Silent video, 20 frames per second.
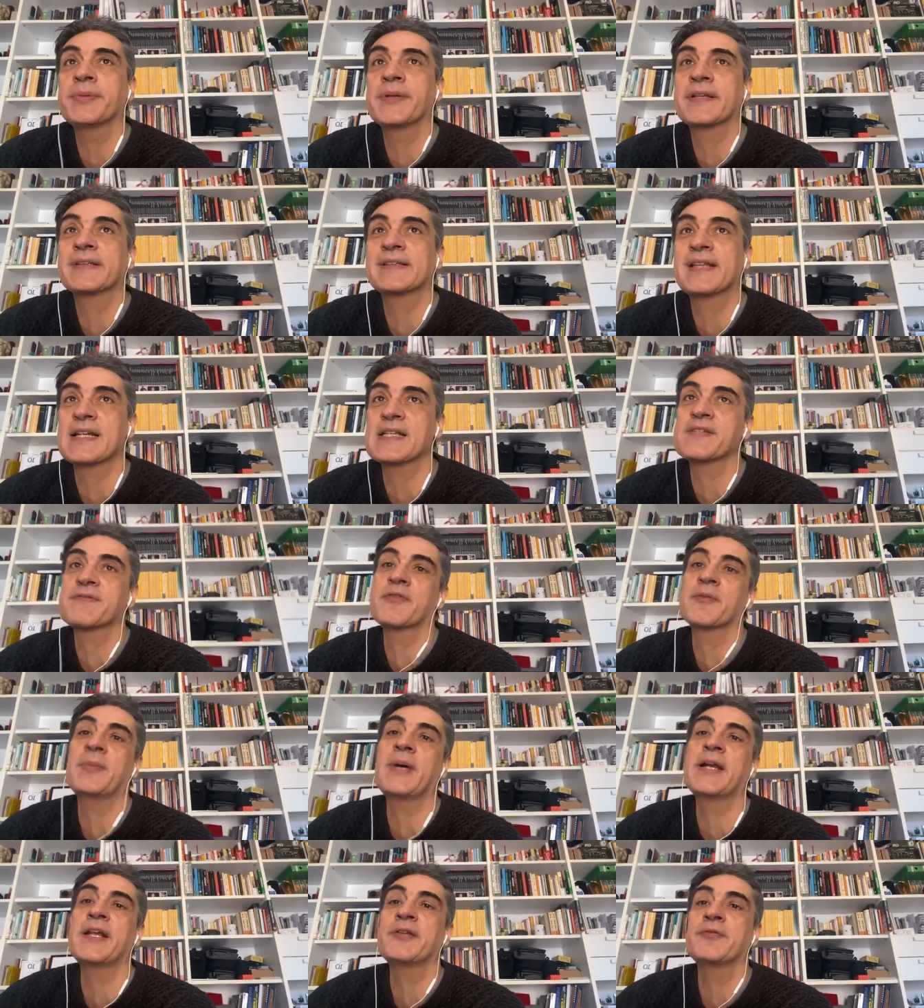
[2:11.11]
per
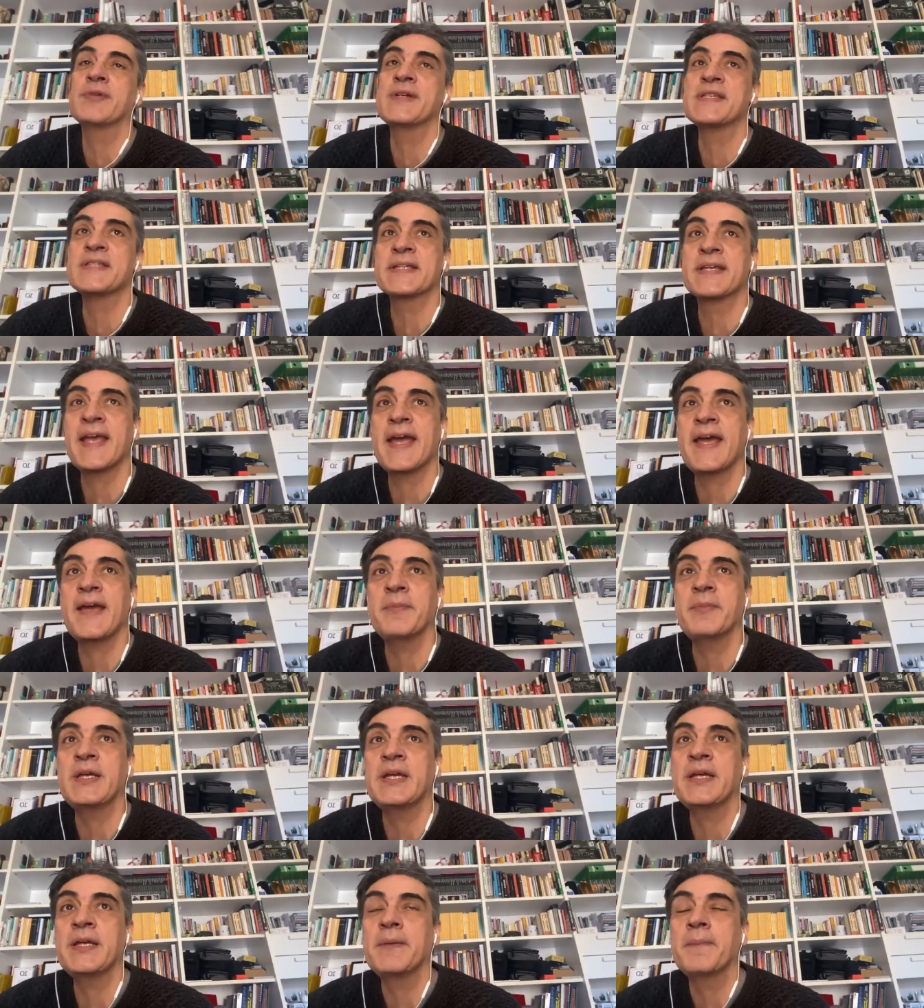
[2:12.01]
trasformare i tuoi
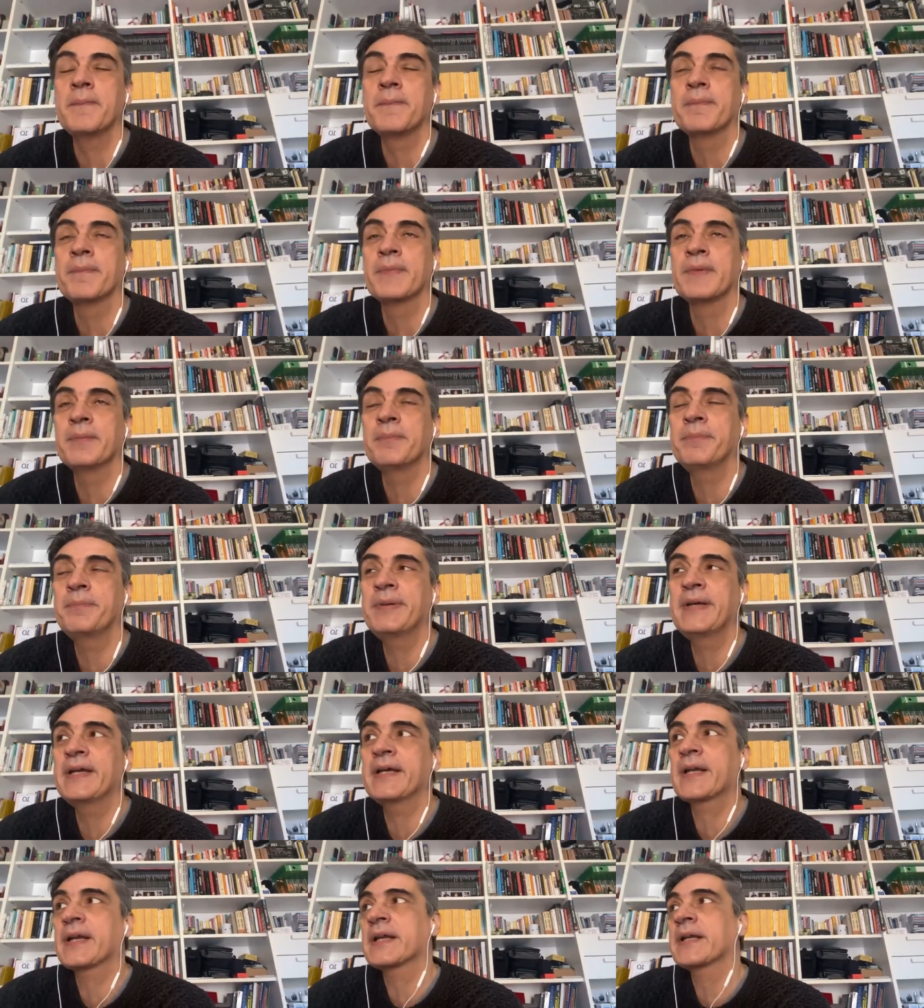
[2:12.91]
schemi,
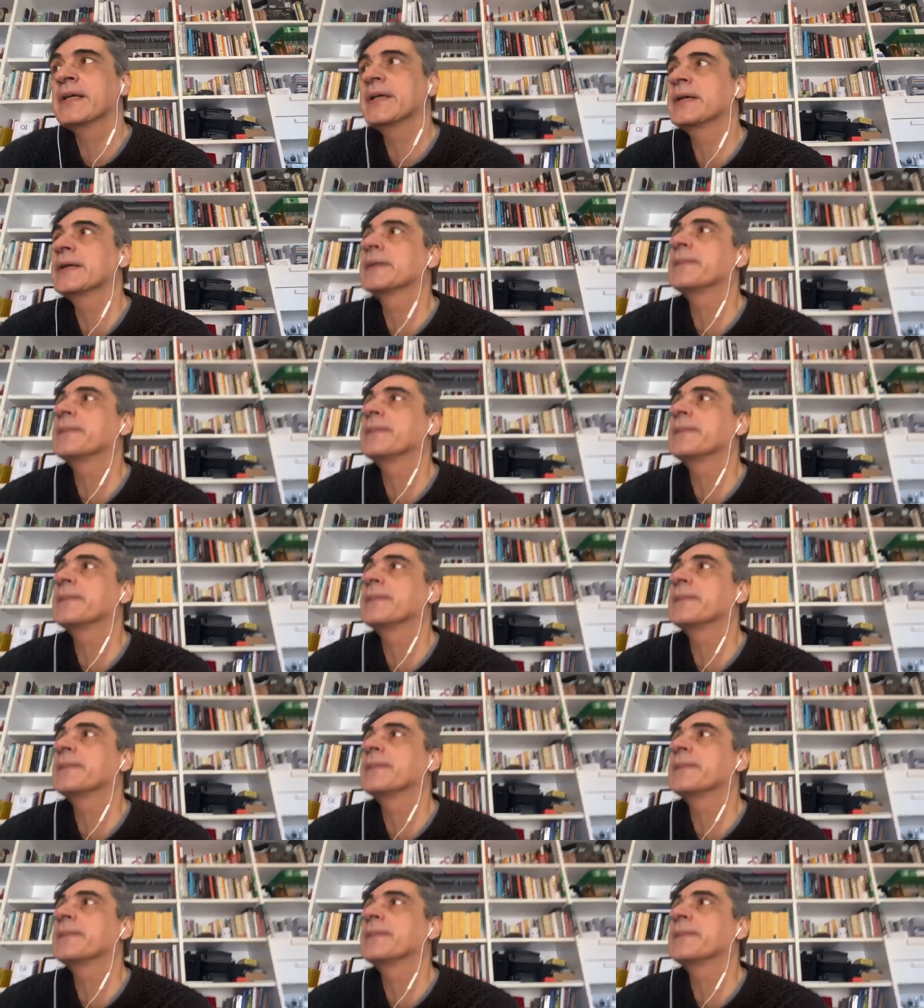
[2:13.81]
per,